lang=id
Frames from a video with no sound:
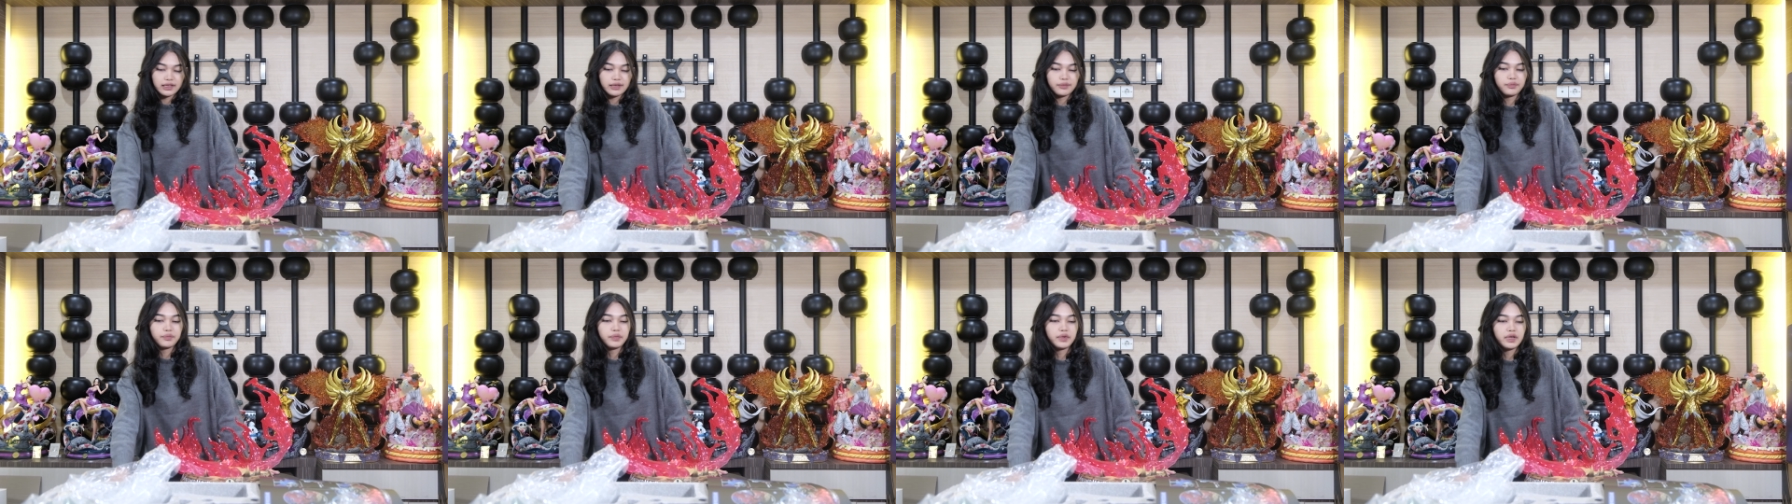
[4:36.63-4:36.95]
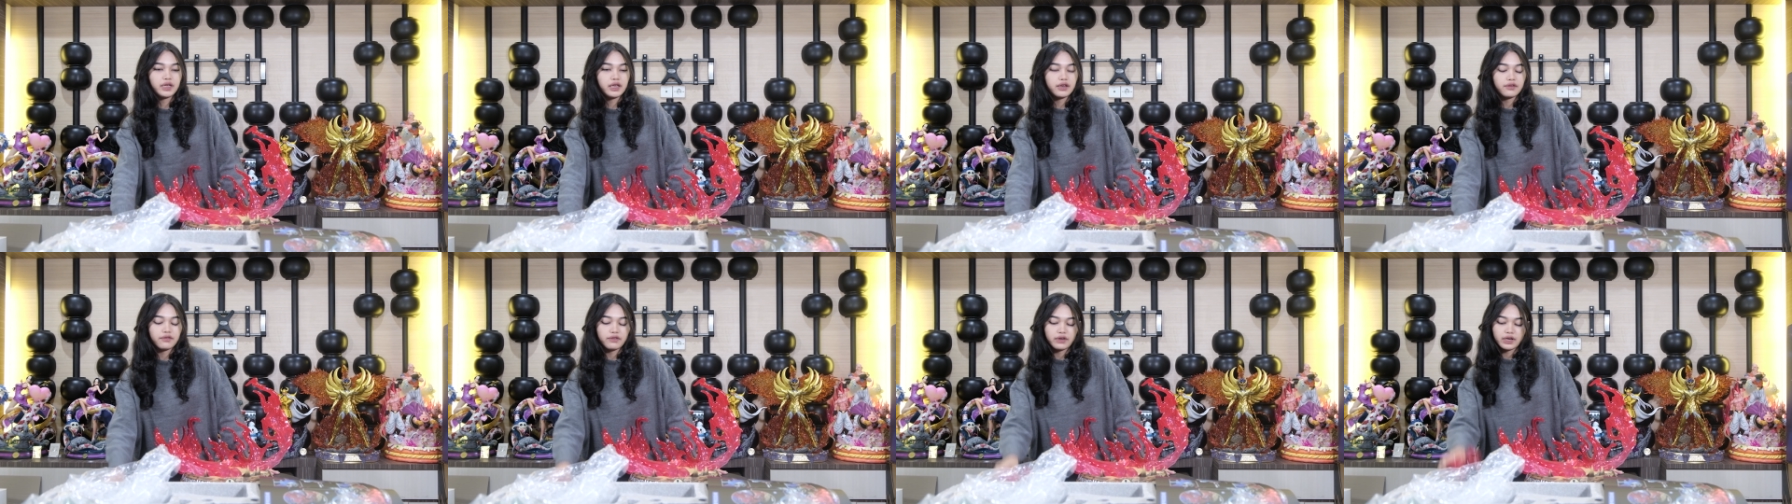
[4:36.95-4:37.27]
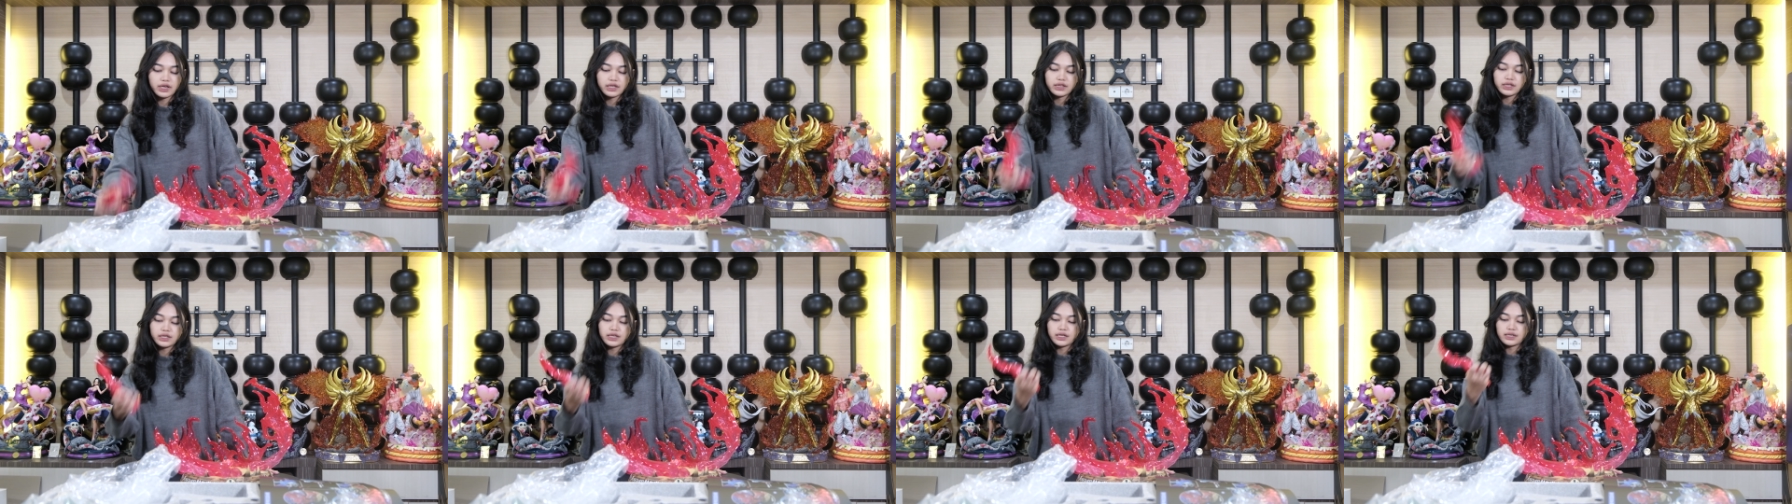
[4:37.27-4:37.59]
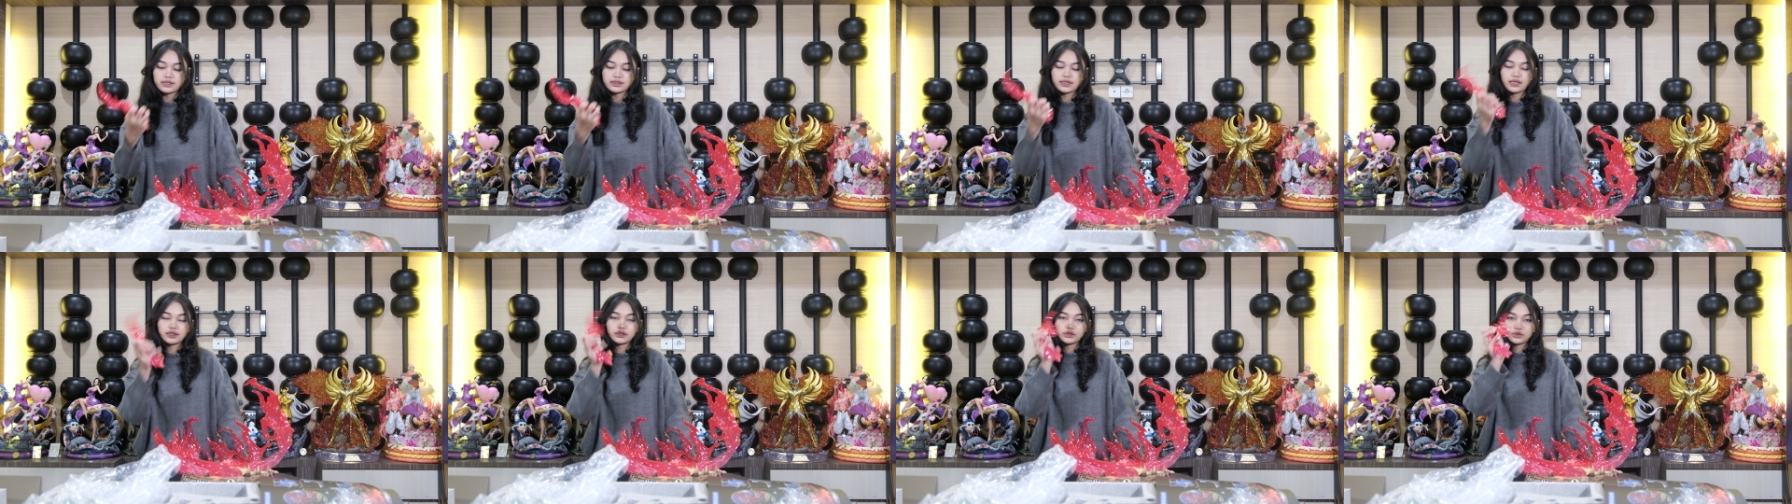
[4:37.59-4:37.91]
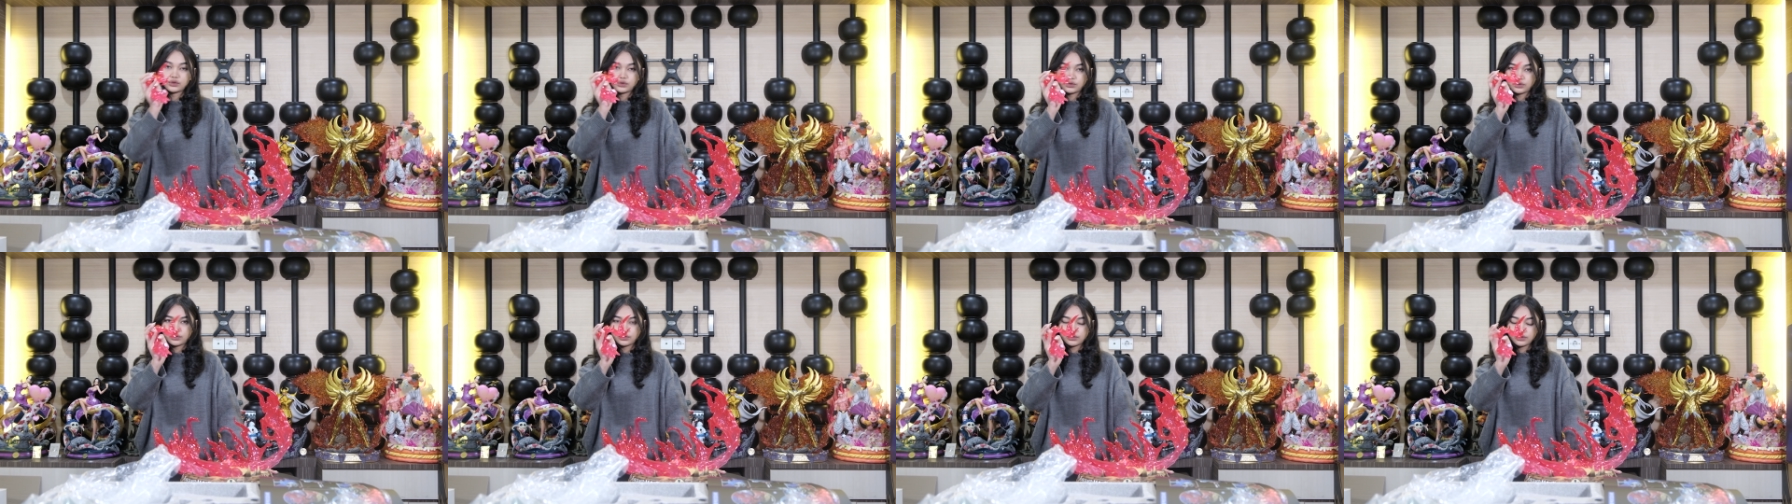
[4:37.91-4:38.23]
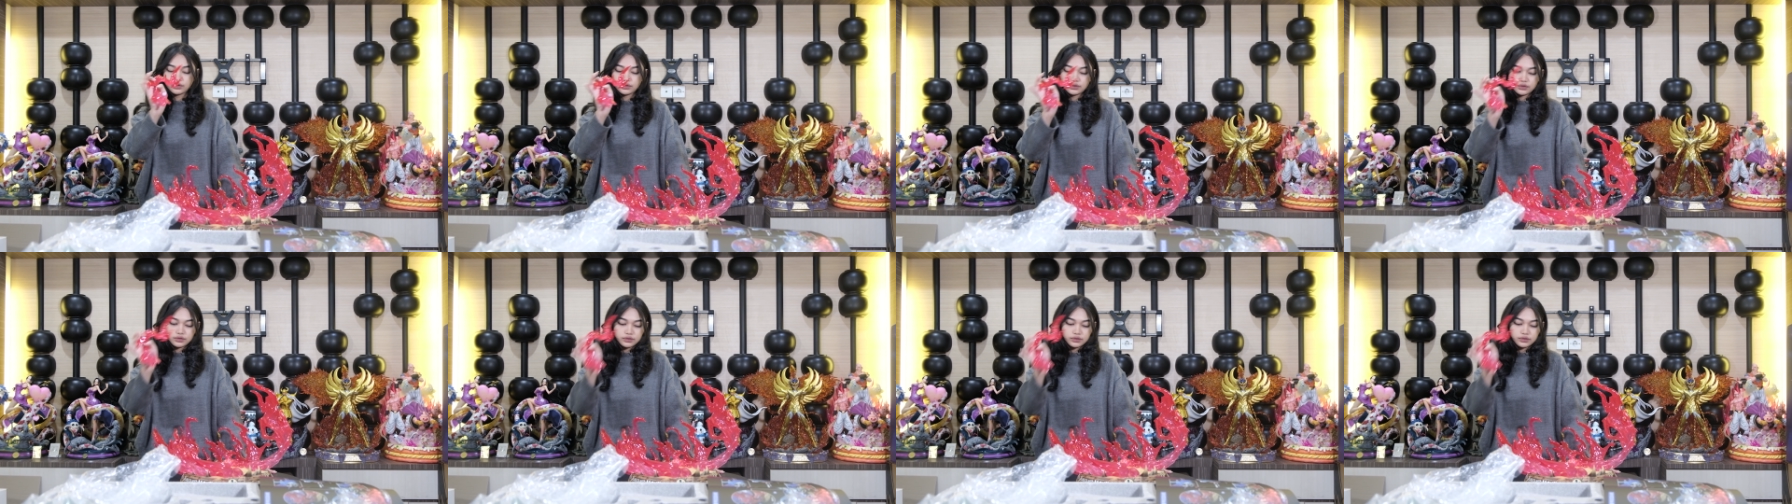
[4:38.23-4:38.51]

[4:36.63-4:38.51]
tapi efeknya tinggal satu.